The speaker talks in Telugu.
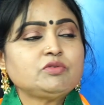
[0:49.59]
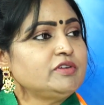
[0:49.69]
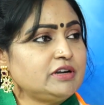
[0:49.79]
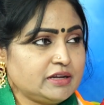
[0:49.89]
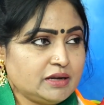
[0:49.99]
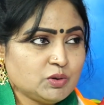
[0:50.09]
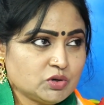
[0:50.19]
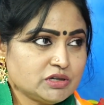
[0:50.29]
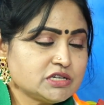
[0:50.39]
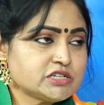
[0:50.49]
వి విల్ టేక్
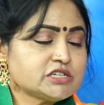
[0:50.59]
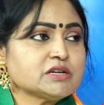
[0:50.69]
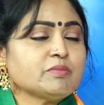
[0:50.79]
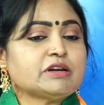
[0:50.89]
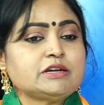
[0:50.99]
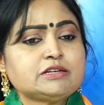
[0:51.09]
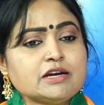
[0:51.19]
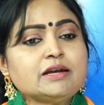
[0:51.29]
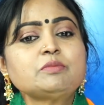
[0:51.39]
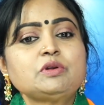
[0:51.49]
వన్ డిసిషన్ అనే
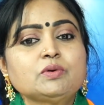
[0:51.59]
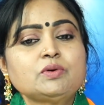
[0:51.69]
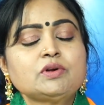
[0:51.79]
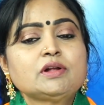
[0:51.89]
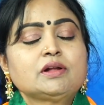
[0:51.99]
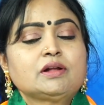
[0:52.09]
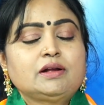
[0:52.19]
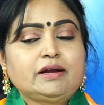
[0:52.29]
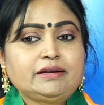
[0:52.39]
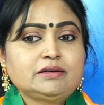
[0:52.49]
టైంలో
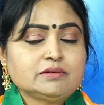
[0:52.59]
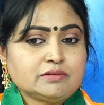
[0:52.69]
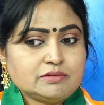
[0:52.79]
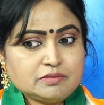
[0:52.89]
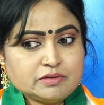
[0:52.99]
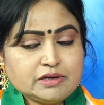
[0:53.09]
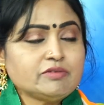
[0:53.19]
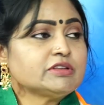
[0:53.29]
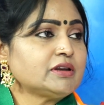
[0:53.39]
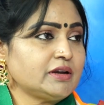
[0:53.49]
అండ్
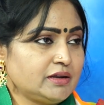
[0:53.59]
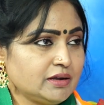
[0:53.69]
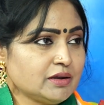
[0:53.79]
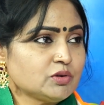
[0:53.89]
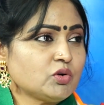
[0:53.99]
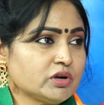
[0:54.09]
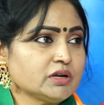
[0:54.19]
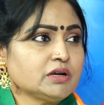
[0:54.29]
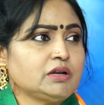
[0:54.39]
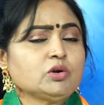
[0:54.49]
రేవంత్ రెడ్డి గారు
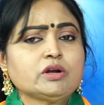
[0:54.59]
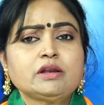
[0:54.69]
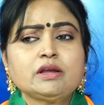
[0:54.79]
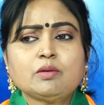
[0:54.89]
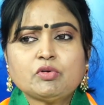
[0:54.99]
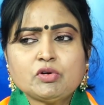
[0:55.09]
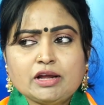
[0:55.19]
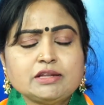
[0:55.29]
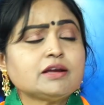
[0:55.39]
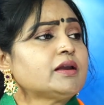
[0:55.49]
కొడంగల్లో కానీ
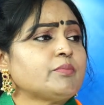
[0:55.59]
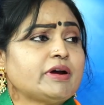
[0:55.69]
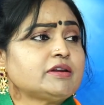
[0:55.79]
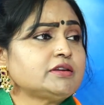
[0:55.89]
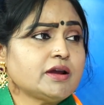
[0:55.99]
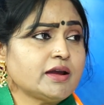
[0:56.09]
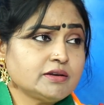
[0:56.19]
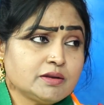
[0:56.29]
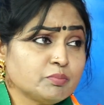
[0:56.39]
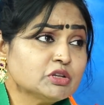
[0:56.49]
అప్పుడున్న అధికార పార్టీ
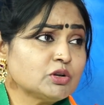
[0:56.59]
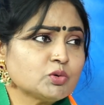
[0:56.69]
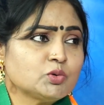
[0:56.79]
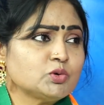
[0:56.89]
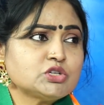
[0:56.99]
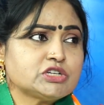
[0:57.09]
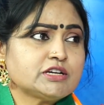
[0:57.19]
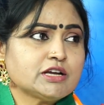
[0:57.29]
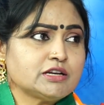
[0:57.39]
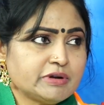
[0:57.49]
ఆయన ఇబ్బందులకు గురి
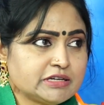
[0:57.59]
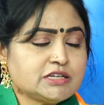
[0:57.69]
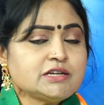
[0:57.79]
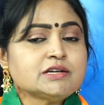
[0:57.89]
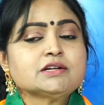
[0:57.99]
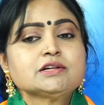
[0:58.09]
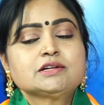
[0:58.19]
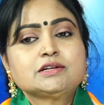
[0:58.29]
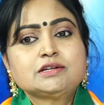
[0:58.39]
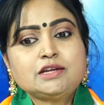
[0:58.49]
చేయటాన్ని బట్టి
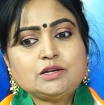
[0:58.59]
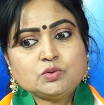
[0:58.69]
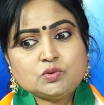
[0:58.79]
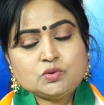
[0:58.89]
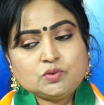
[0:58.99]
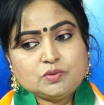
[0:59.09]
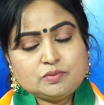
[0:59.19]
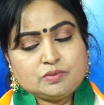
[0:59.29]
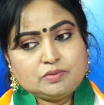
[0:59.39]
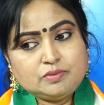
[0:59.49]
నేను
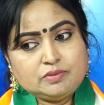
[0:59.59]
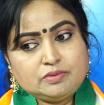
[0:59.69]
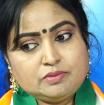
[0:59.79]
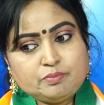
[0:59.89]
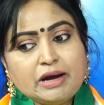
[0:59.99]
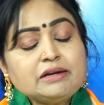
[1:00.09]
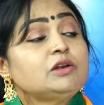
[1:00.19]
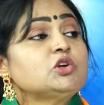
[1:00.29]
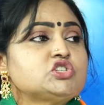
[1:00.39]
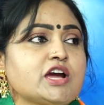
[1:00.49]

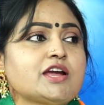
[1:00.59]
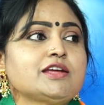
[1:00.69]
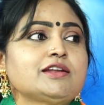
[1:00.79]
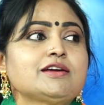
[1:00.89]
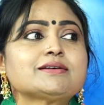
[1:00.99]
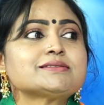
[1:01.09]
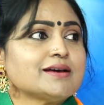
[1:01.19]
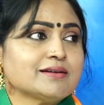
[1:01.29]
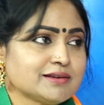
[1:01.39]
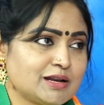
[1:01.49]
పార్టీలో జాయిన్ అయినాక
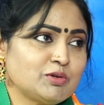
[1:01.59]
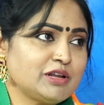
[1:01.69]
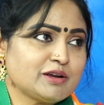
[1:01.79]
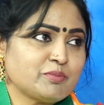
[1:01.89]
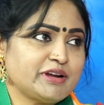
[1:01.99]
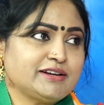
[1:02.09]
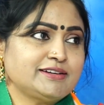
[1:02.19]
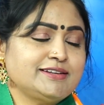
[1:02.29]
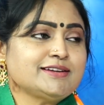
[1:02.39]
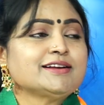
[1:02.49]
సార్ని
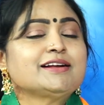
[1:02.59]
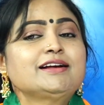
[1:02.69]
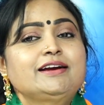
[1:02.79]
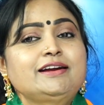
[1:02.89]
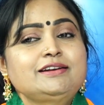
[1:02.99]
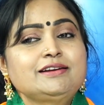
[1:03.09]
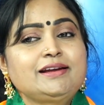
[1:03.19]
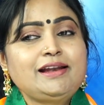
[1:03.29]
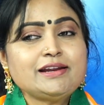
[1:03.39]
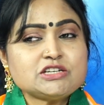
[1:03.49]
కలవలేకపోయానండి అండ్
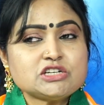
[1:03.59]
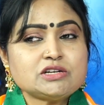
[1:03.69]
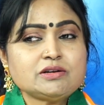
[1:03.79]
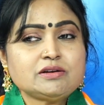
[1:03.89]
ఎలక్షన్